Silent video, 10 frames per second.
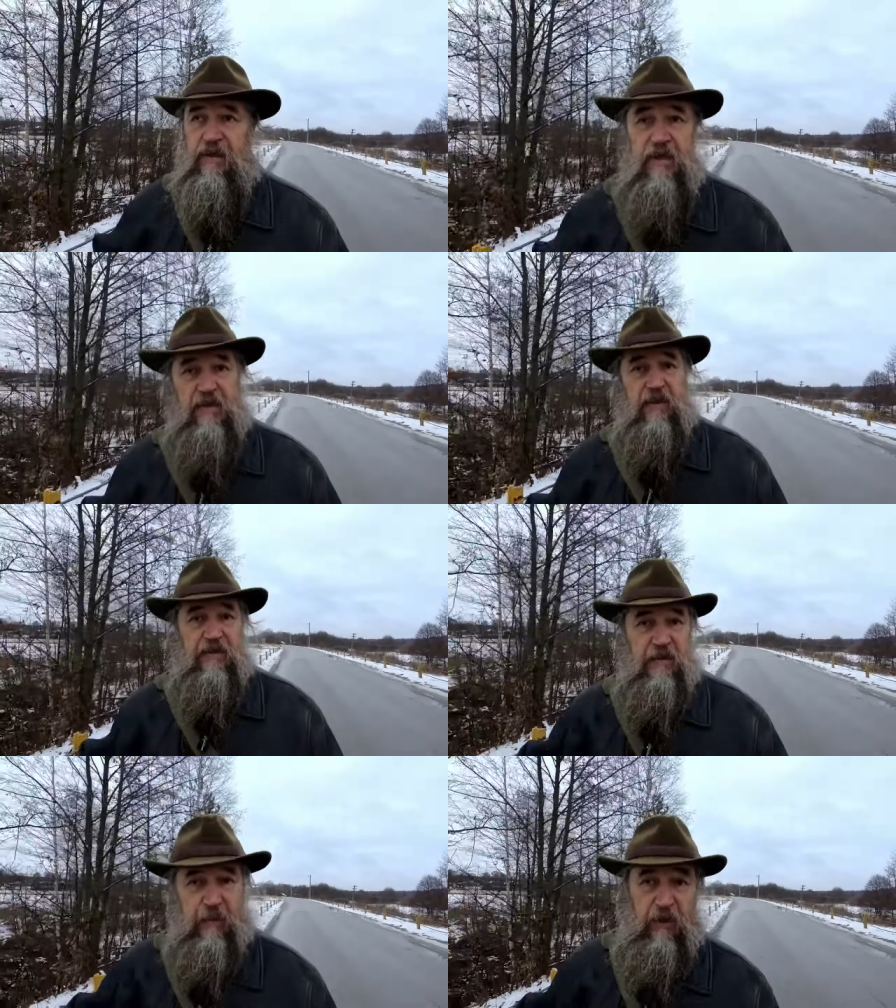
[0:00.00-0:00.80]

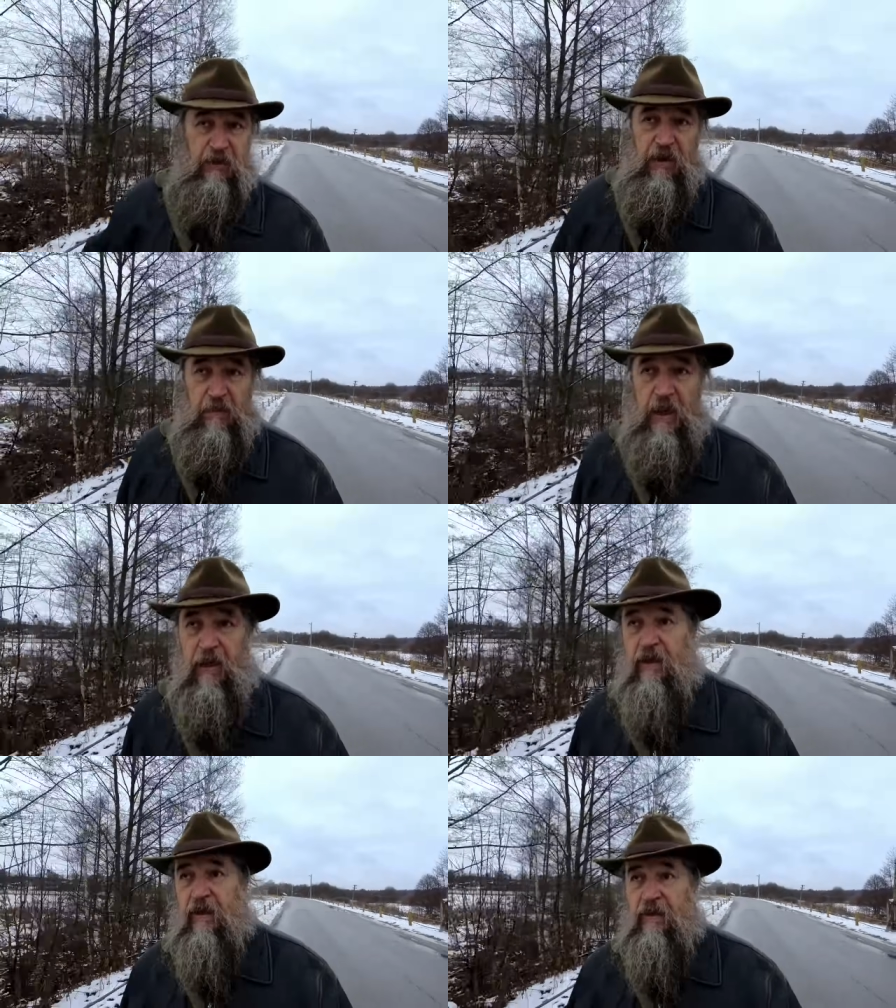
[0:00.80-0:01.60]
нескольких программ,
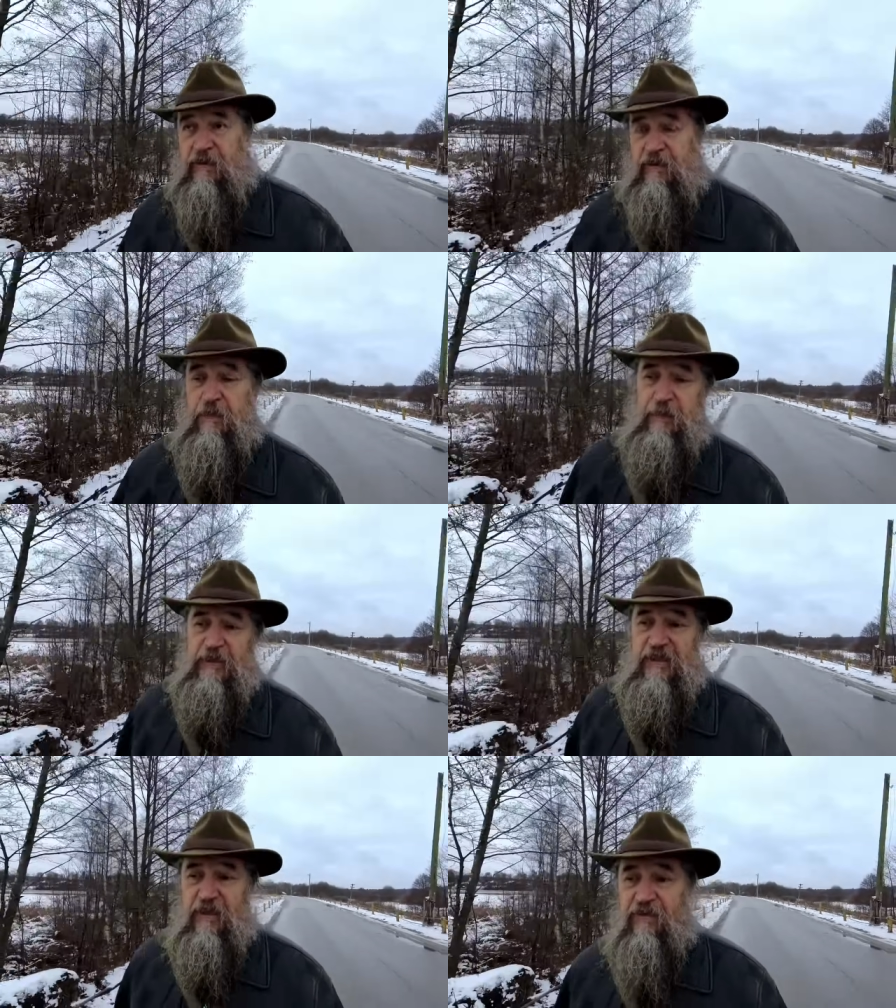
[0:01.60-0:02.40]
где
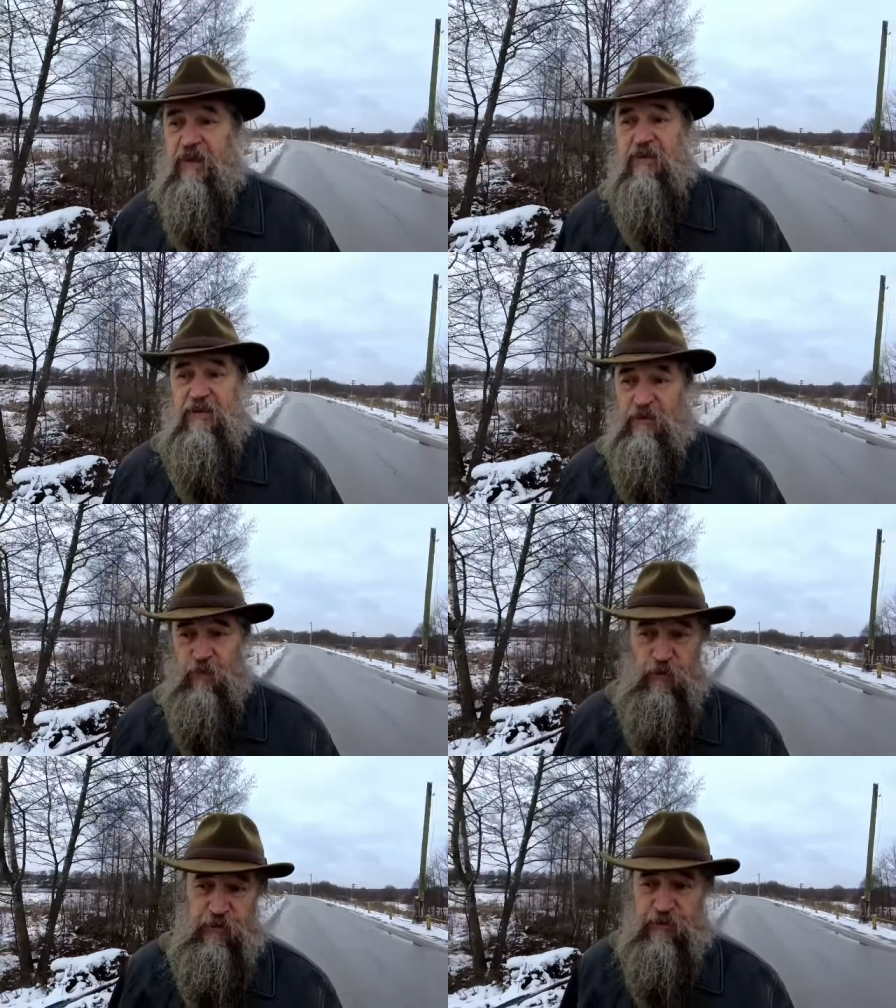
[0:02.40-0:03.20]

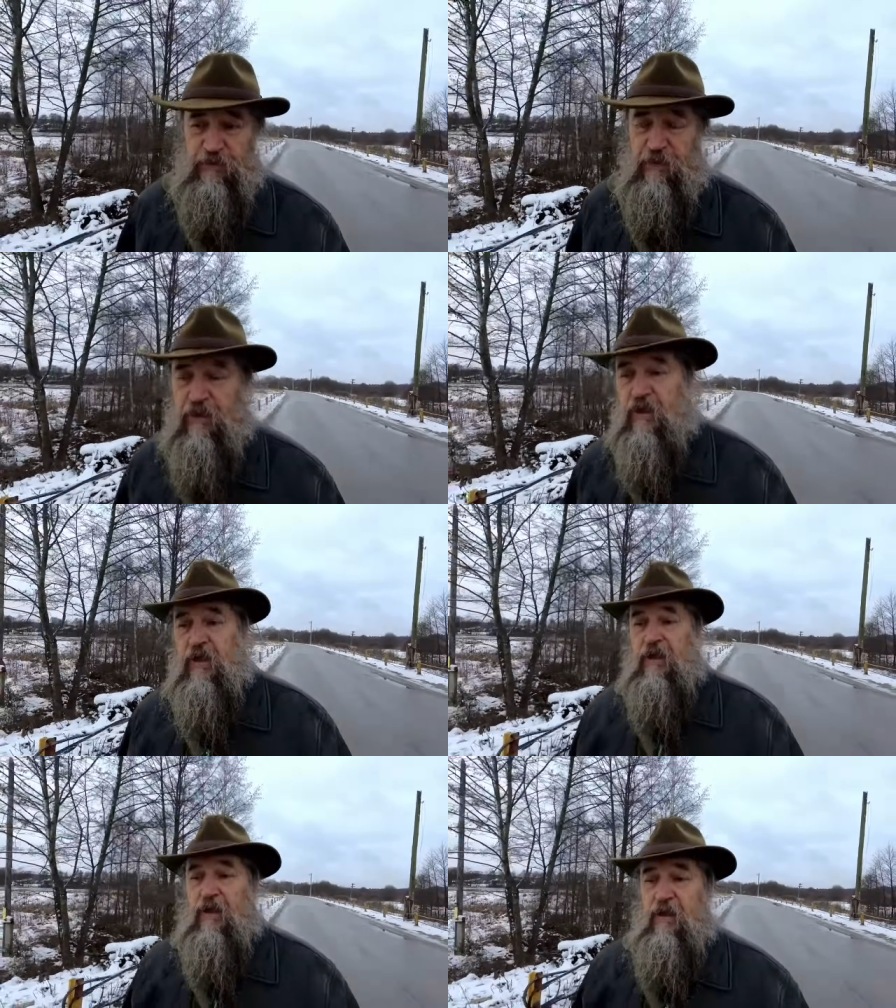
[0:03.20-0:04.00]
представлялось творчество
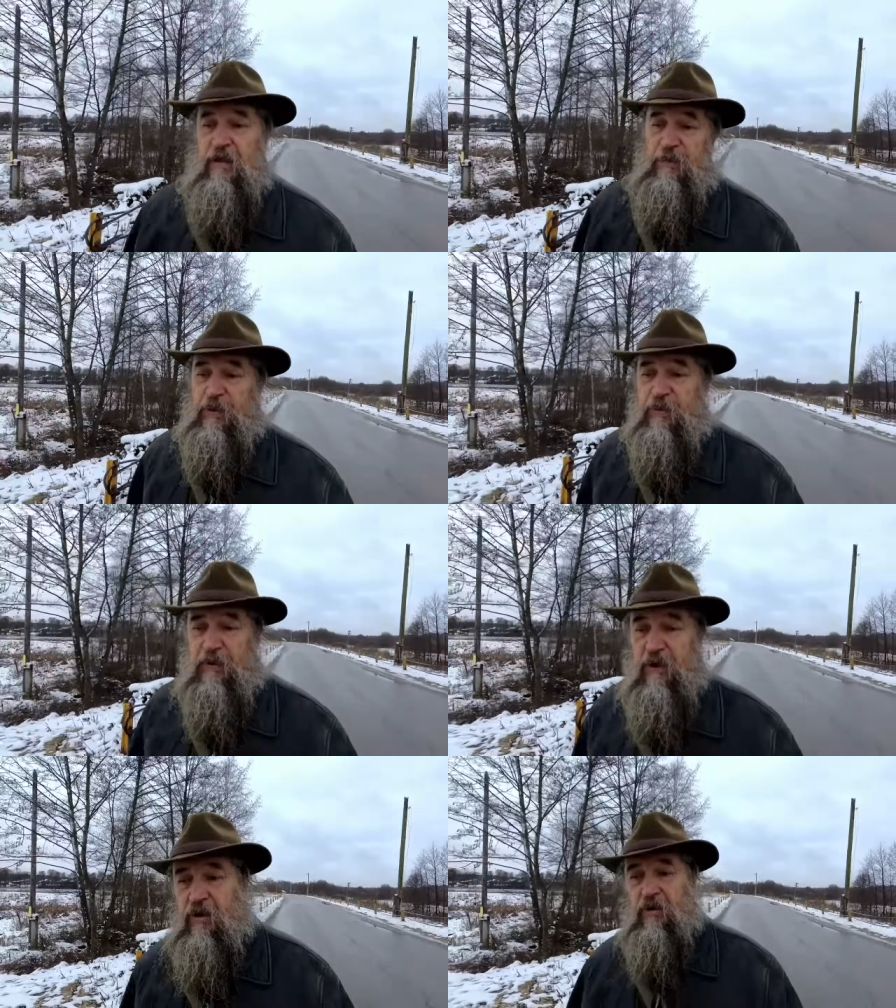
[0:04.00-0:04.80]

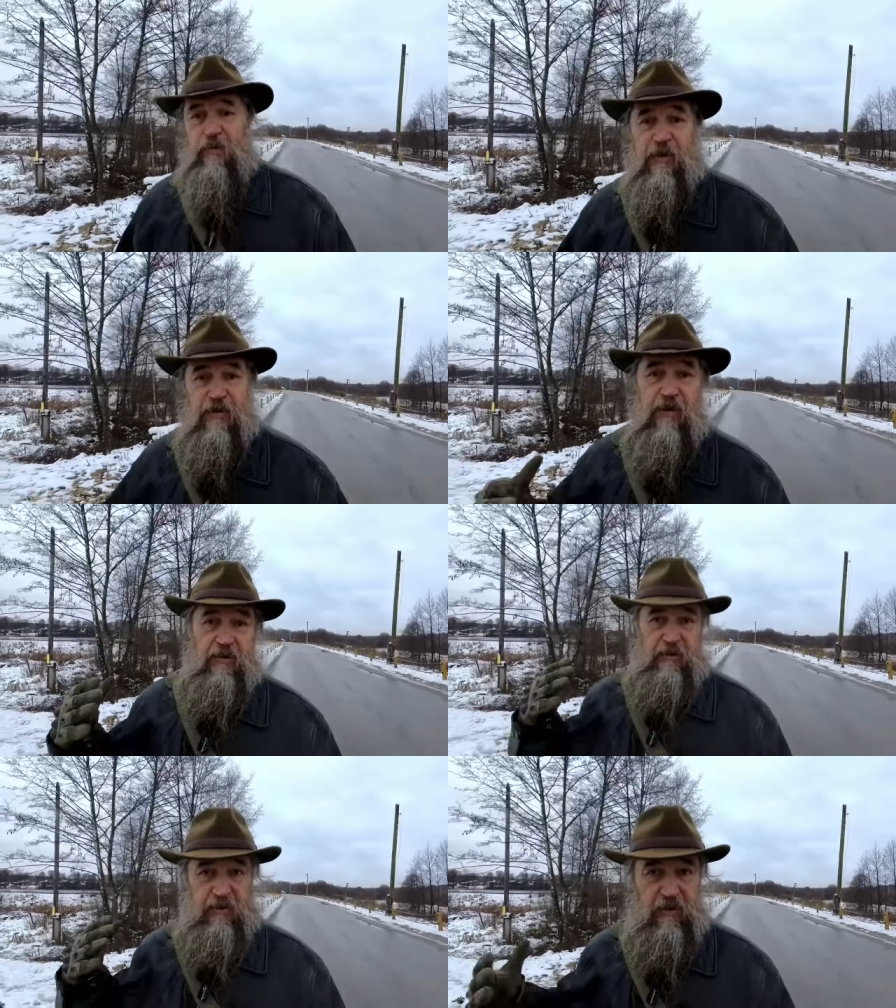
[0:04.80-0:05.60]
например, Роберта
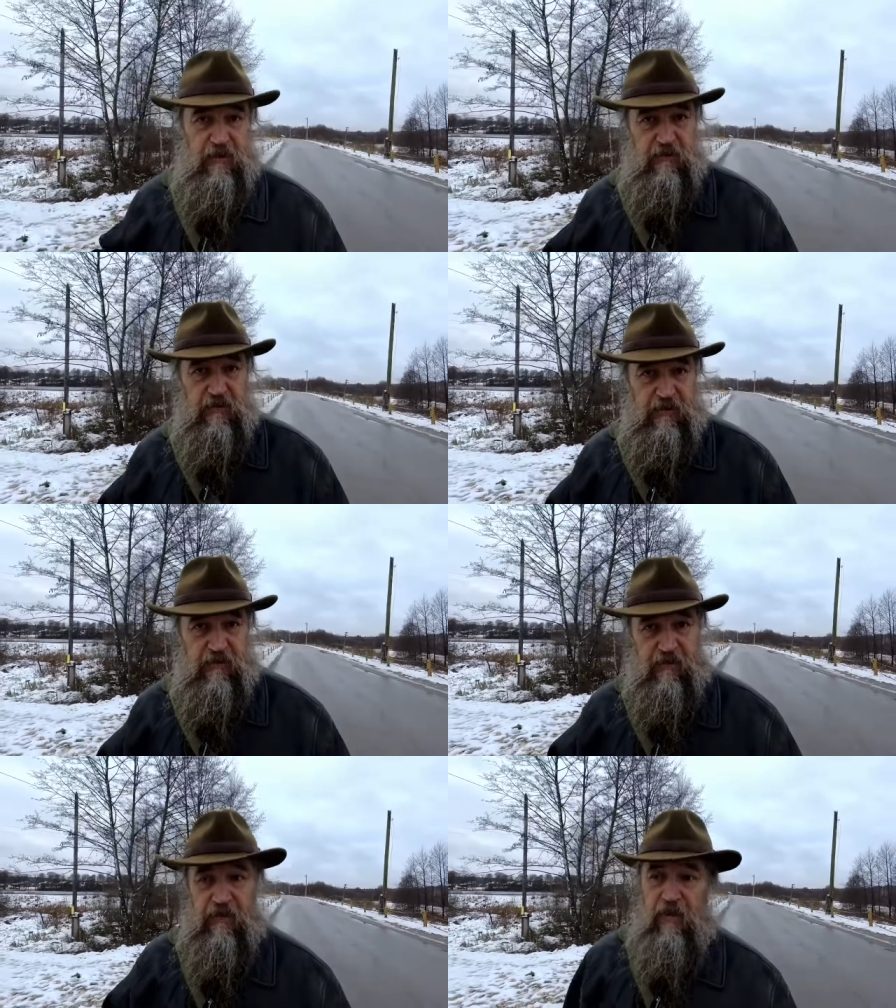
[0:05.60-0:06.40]

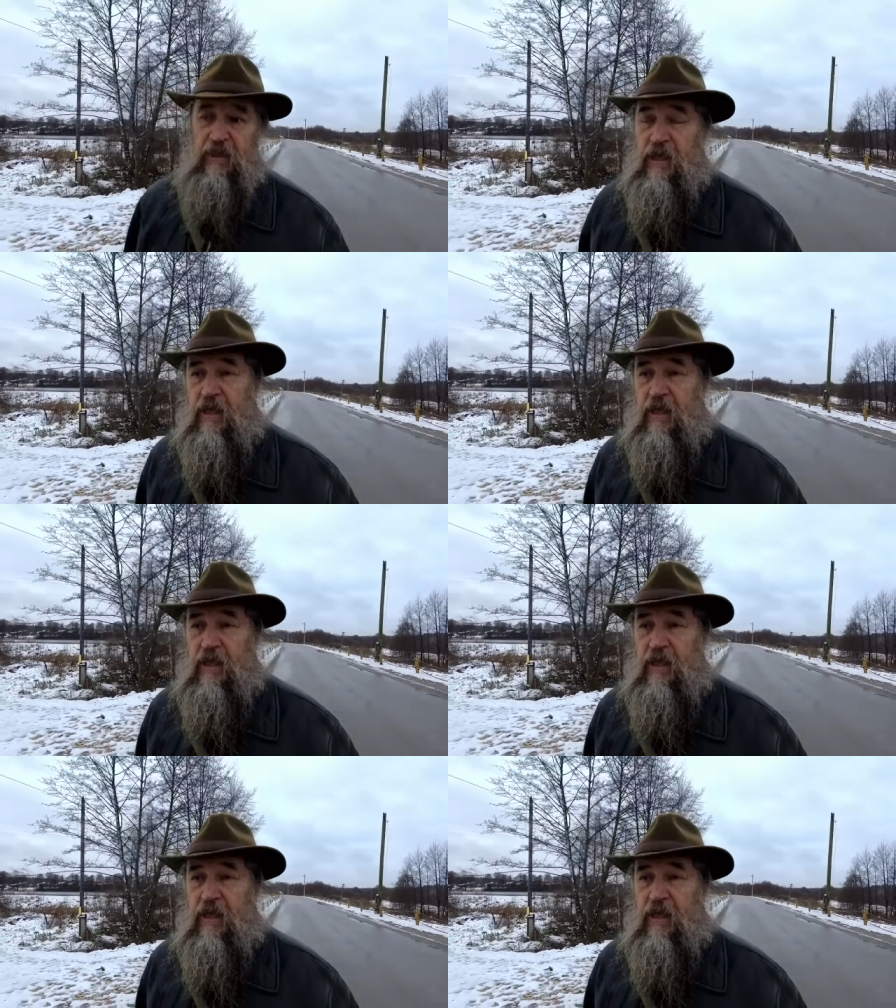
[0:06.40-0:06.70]
Рождественского,